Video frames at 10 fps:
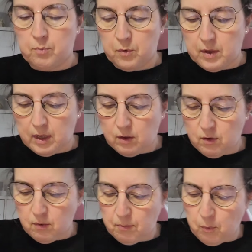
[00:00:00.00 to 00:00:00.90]

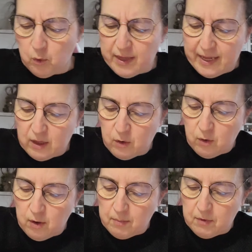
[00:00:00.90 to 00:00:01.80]
protecteur,
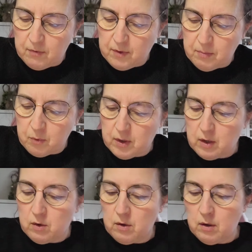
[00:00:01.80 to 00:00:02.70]
un petit film
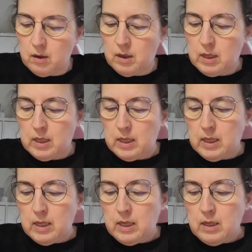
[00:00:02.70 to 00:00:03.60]
protecteur
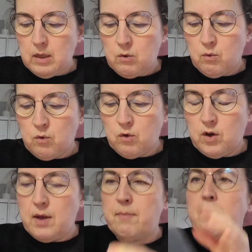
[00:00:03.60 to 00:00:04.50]
tout ce que
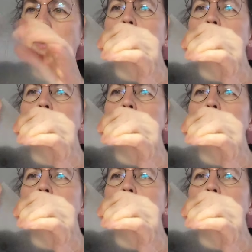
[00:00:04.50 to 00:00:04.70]
j'aime.